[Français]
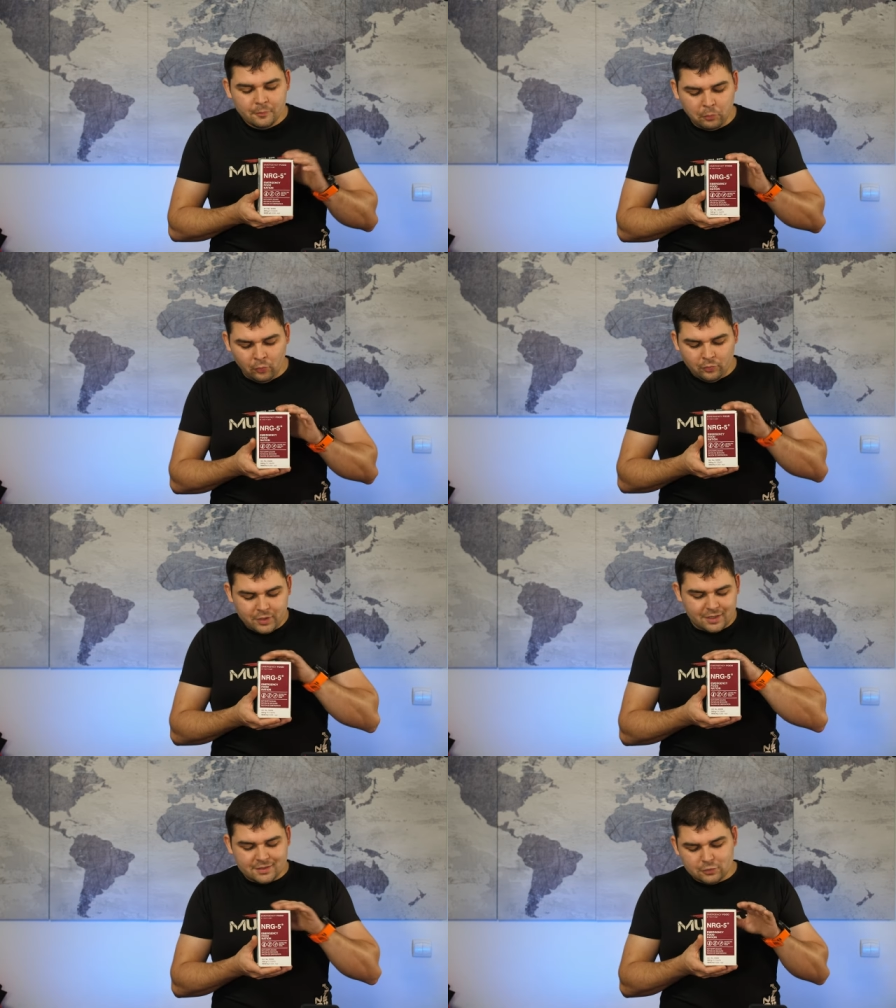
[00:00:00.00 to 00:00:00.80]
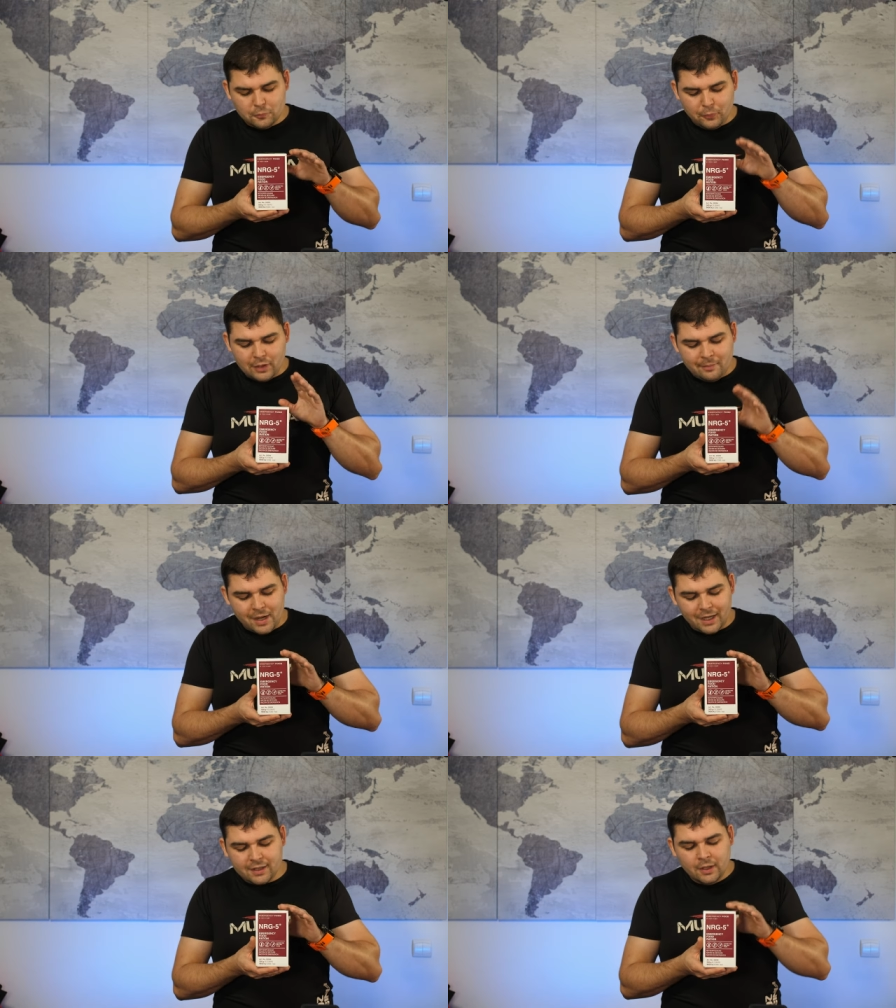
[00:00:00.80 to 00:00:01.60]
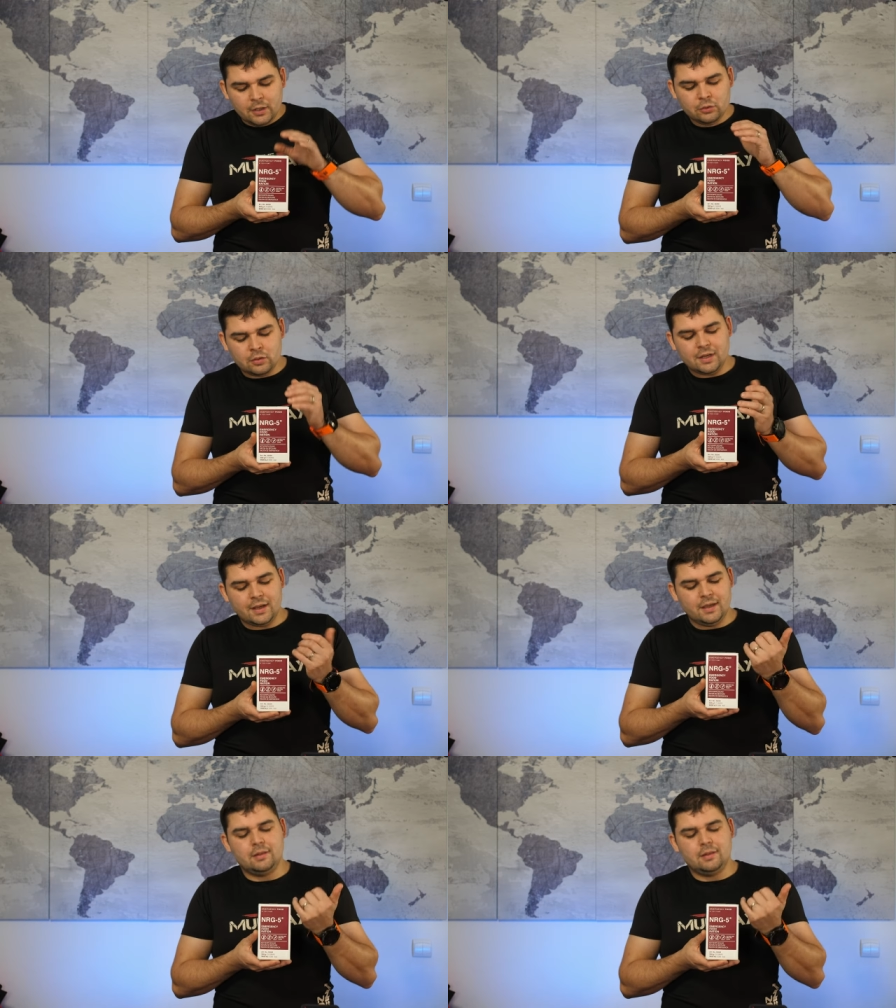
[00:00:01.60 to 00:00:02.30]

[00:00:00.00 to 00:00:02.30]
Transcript: Bon, voilà, c'est tout pour la marque. Donc là,